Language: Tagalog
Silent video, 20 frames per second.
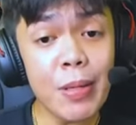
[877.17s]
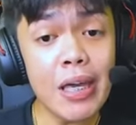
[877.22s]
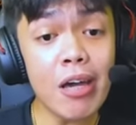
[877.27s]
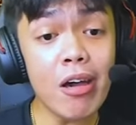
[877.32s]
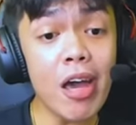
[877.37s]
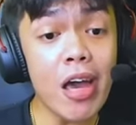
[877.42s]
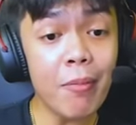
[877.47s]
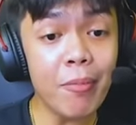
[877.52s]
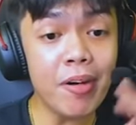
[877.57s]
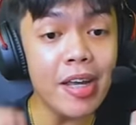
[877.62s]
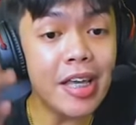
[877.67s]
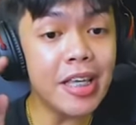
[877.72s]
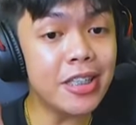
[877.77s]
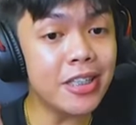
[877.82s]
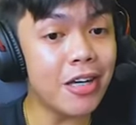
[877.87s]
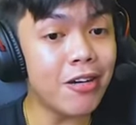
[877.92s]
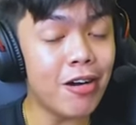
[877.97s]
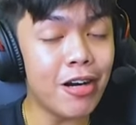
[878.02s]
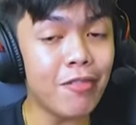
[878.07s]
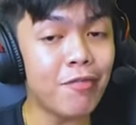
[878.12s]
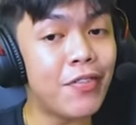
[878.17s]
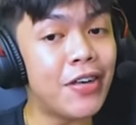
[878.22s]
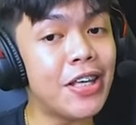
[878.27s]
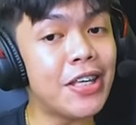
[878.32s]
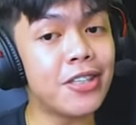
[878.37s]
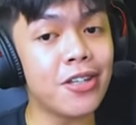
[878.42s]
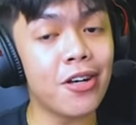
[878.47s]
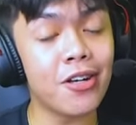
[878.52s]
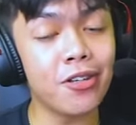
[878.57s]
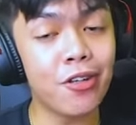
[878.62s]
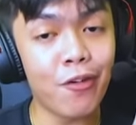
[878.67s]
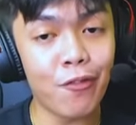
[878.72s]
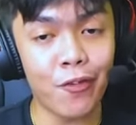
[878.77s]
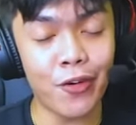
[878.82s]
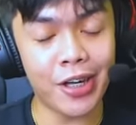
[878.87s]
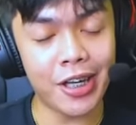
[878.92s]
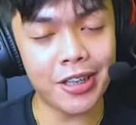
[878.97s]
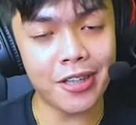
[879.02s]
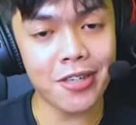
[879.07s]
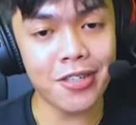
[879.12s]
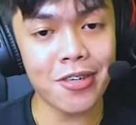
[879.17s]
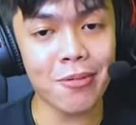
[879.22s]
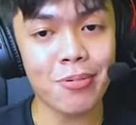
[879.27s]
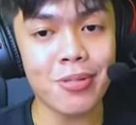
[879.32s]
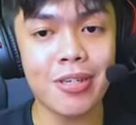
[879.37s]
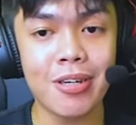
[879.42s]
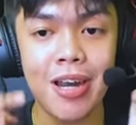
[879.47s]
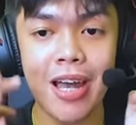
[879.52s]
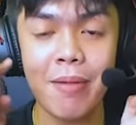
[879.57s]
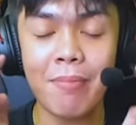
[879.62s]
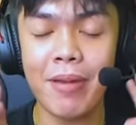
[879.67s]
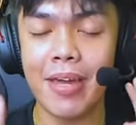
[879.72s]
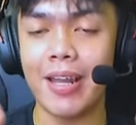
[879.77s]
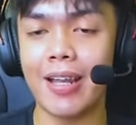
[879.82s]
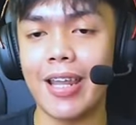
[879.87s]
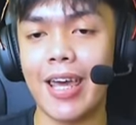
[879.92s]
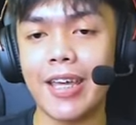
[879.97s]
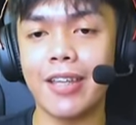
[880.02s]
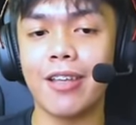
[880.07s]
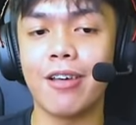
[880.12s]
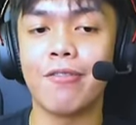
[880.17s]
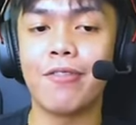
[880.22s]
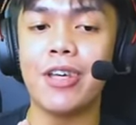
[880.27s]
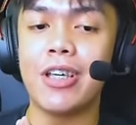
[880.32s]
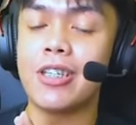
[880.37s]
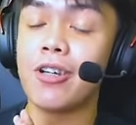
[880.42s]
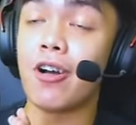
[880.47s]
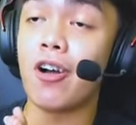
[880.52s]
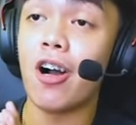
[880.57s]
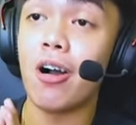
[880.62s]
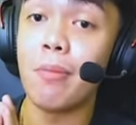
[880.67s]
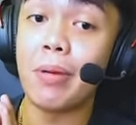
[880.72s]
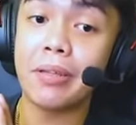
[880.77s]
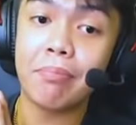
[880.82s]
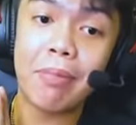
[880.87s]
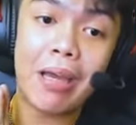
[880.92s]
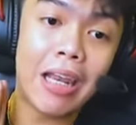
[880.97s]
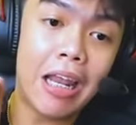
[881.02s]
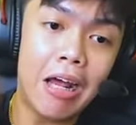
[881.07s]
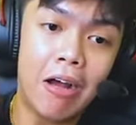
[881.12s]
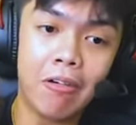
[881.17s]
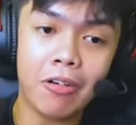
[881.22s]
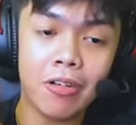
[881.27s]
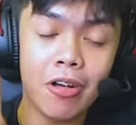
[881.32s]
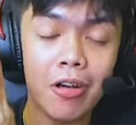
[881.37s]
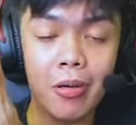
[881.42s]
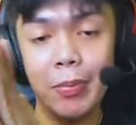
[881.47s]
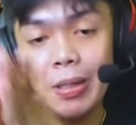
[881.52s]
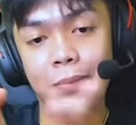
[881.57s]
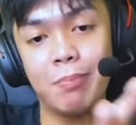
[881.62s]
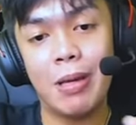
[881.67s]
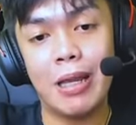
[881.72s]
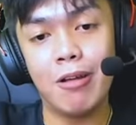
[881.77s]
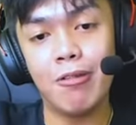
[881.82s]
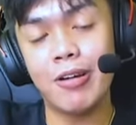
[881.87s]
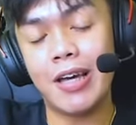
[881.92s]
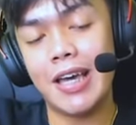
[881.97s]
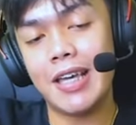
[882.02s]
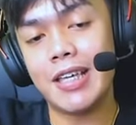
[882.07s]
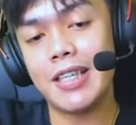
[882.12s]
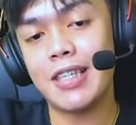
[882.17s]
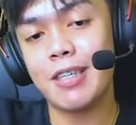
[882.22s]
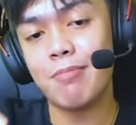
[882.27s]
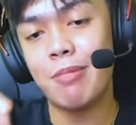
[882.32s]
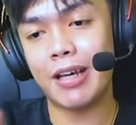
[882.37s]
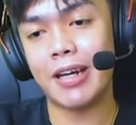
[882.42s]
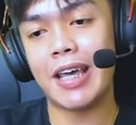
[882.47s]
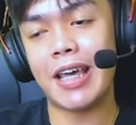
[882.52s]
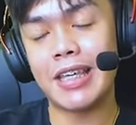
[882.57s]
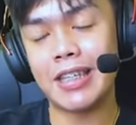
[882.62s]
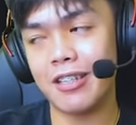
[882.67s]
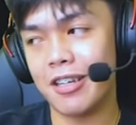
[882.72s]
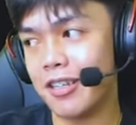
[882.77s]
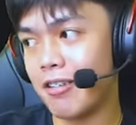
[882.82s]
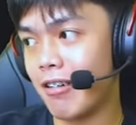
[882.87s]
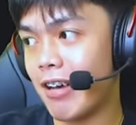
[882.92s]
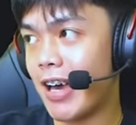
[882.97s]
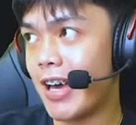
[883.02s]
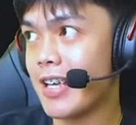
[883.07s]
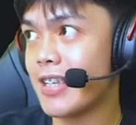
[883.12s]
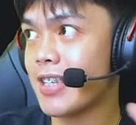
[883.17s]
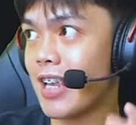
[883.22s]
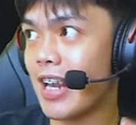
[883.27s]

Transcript: you ever enjoy our video, don't forget to subscribe and like the video. Comment below. Comment below guys. Pag na-enjoy nyo guys.